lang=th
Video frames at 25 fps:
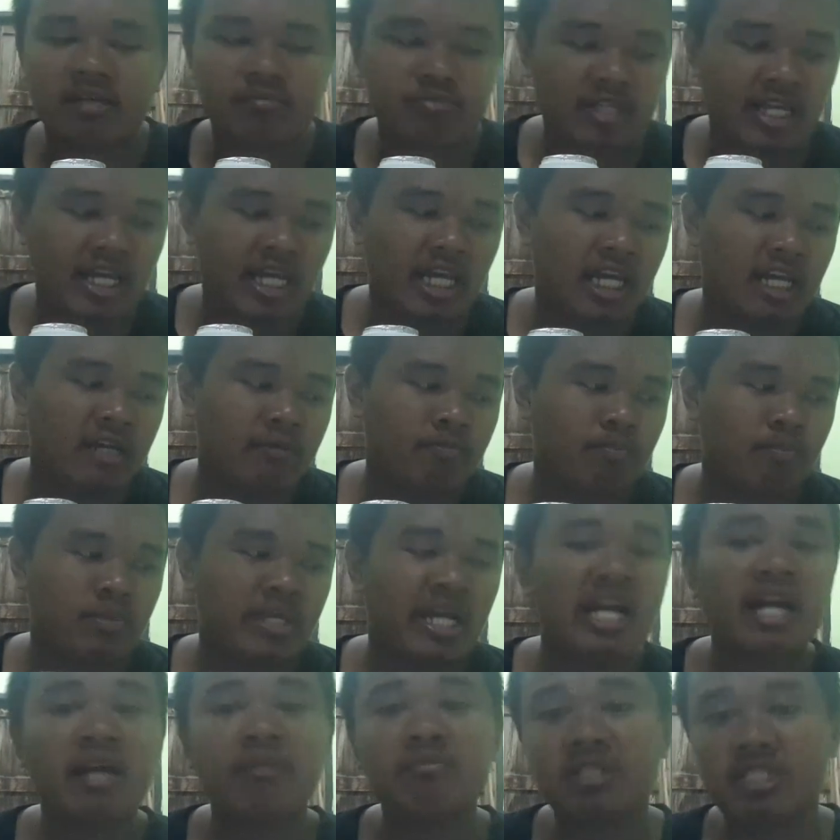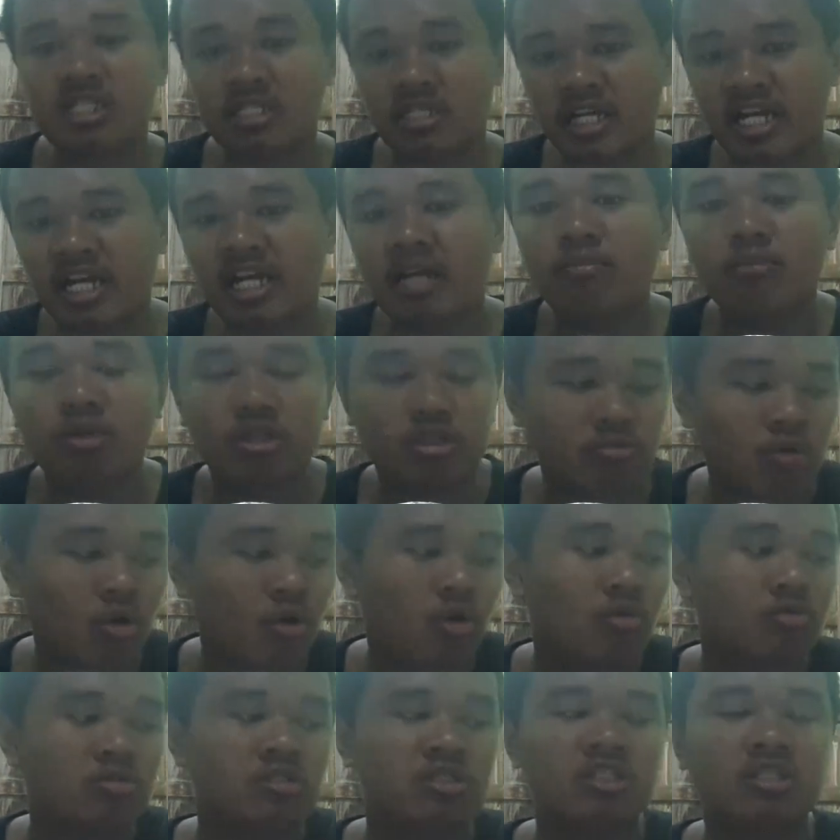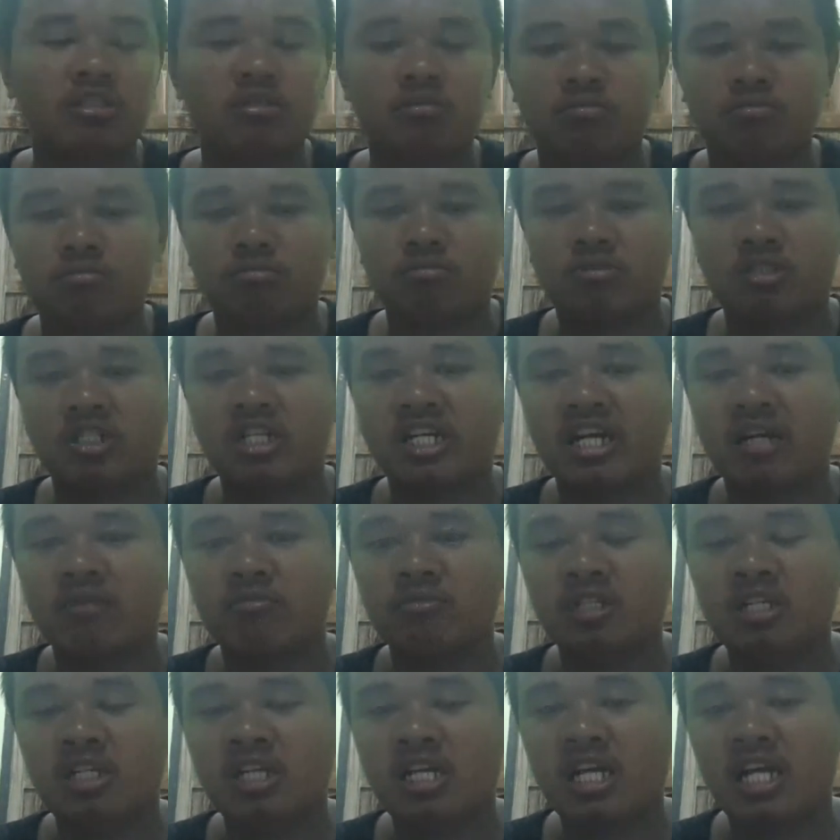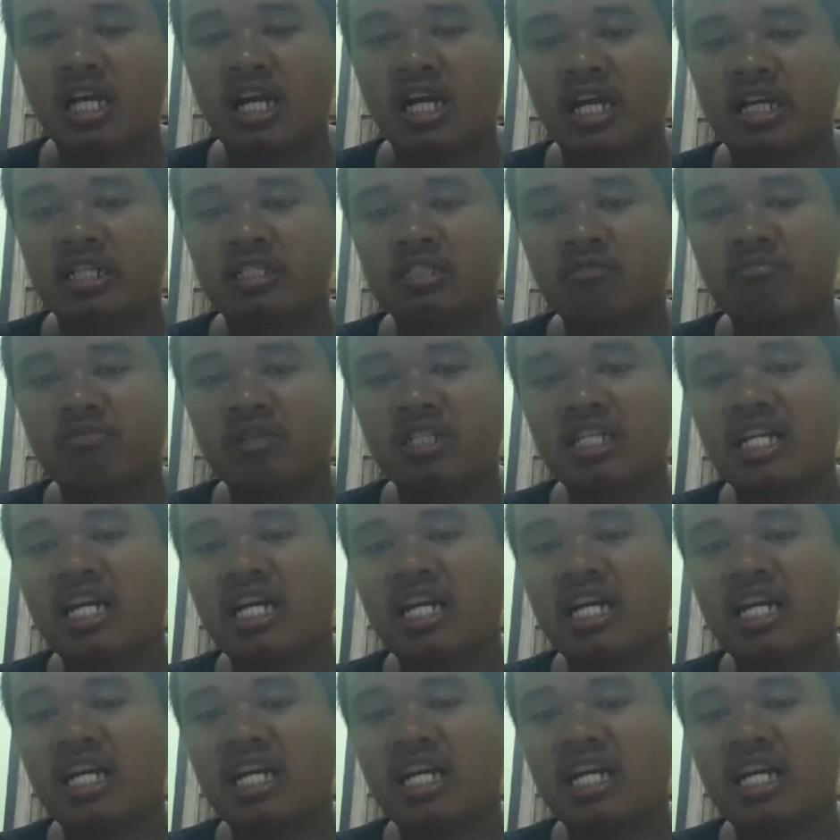ครับ แต่ห้ามกินห้ามบริโภคเยอะนะครับ อาจจะไป